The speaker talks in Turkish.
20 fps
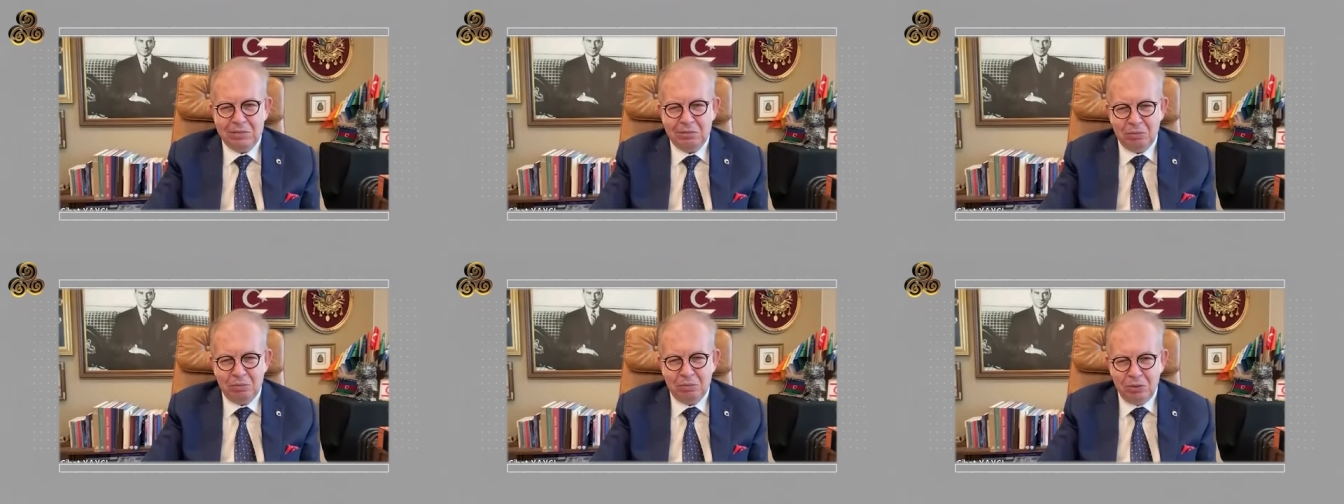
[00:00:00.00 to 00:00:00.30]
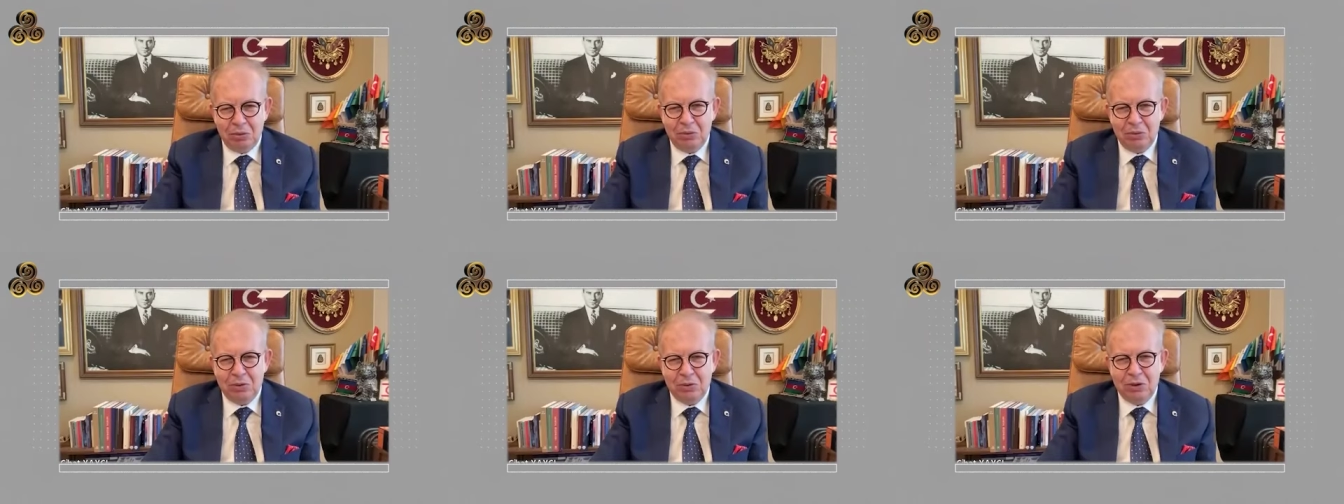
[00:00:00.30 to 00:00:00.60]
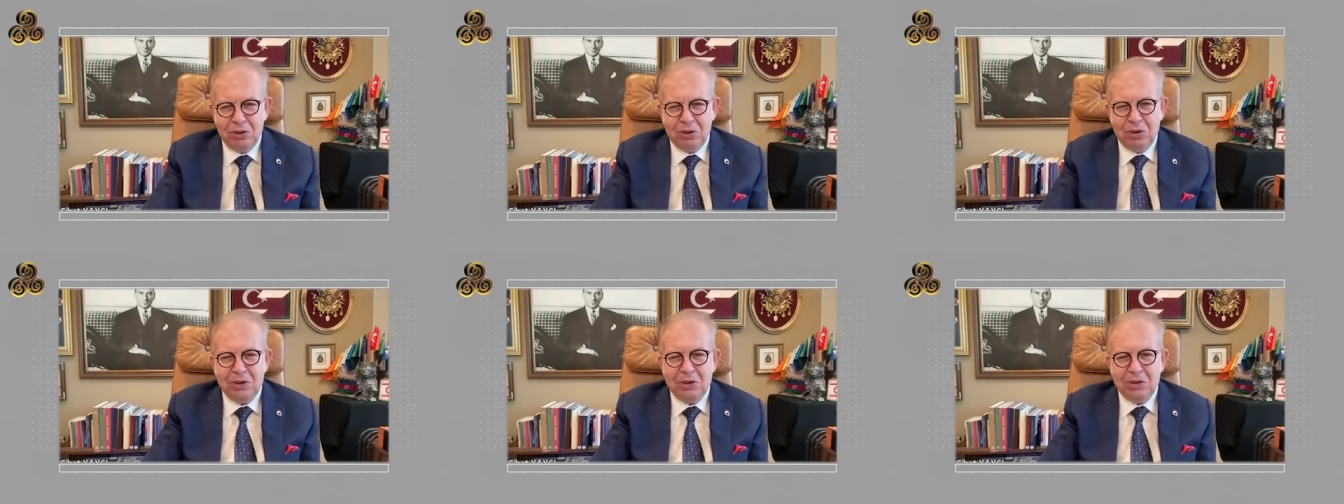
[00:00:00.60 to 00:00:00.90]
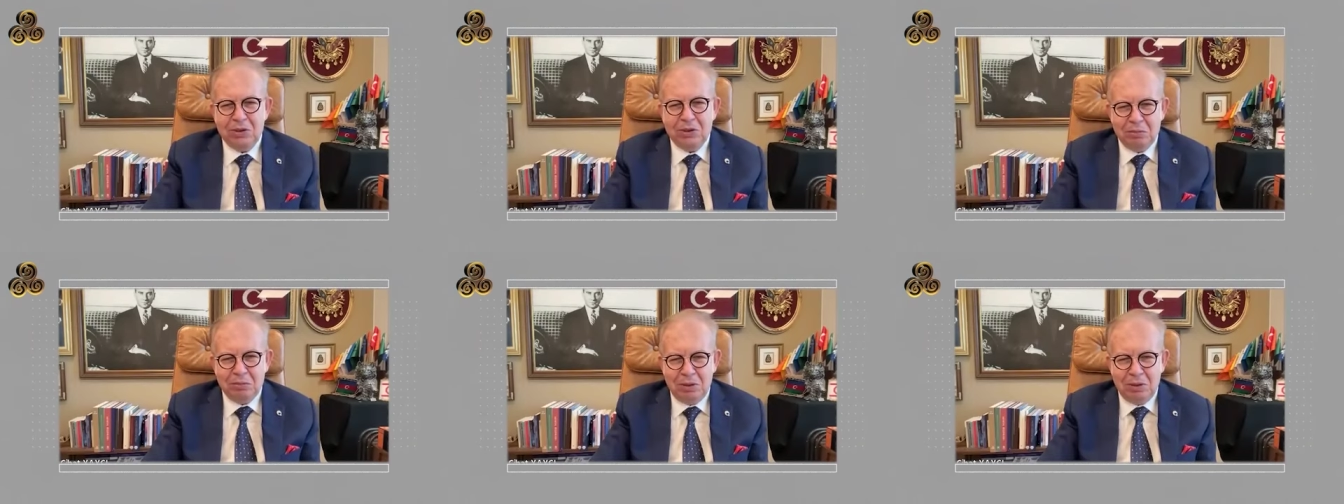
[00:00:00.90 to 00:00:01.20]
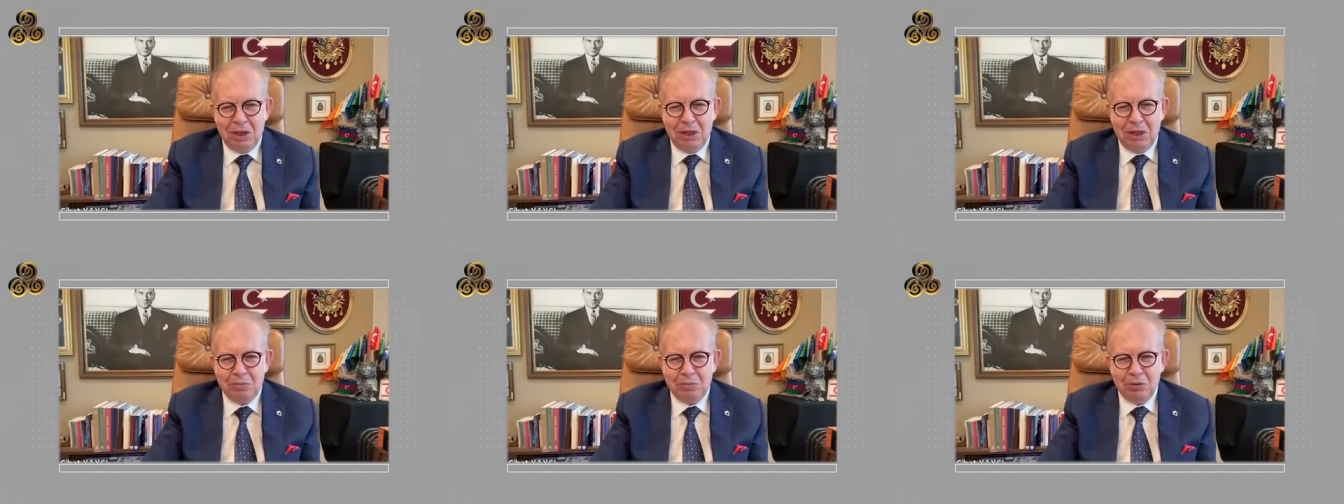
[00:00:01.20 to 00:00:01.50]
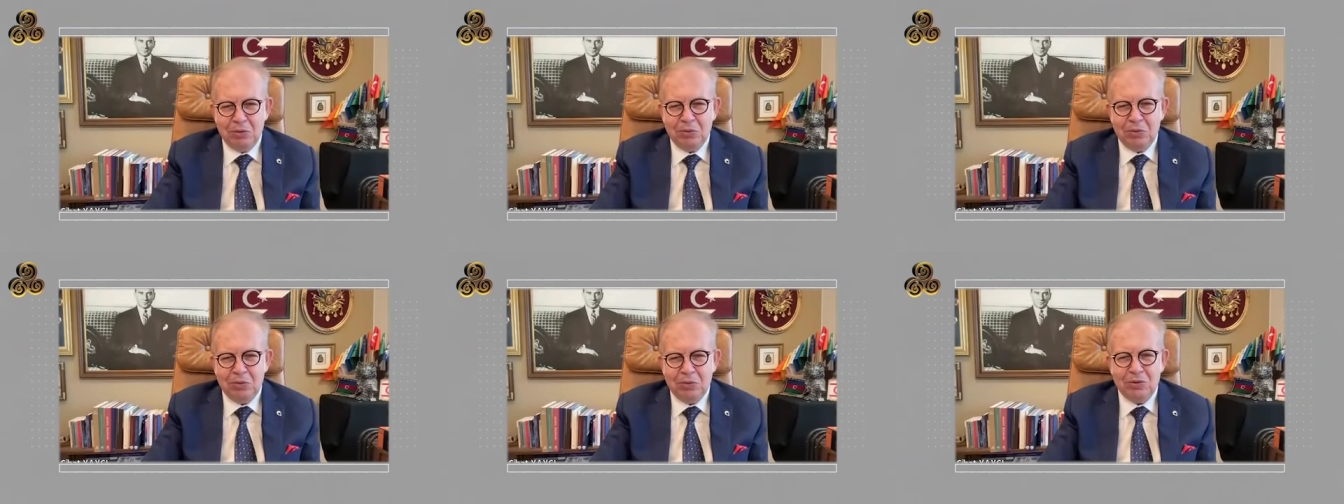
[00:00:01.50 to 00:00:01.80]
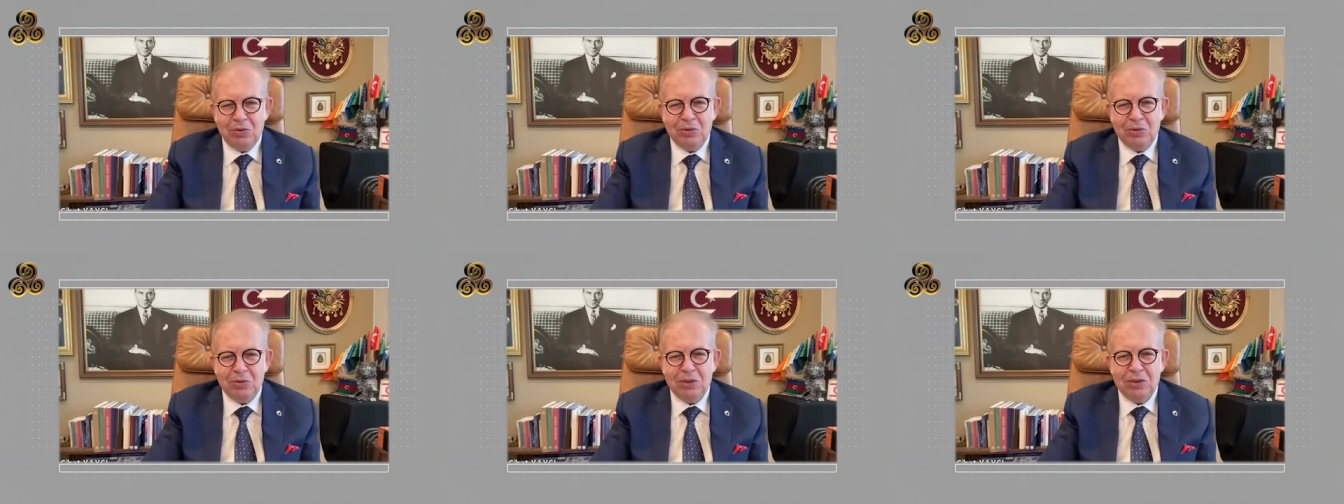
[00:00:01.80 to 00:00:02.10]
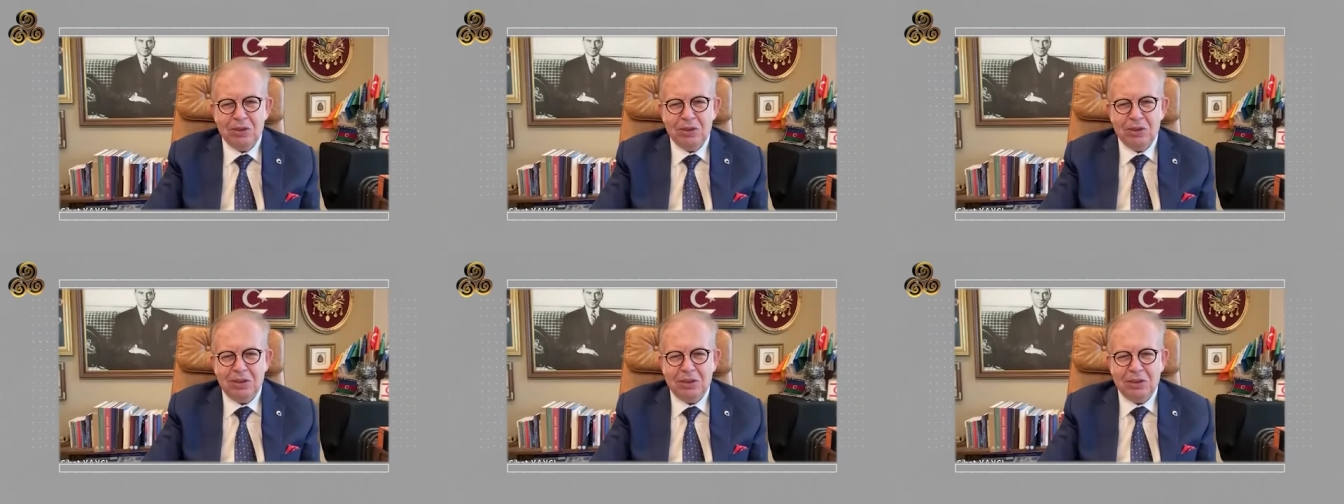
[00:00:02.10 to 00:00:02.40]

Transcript: bu maymun e,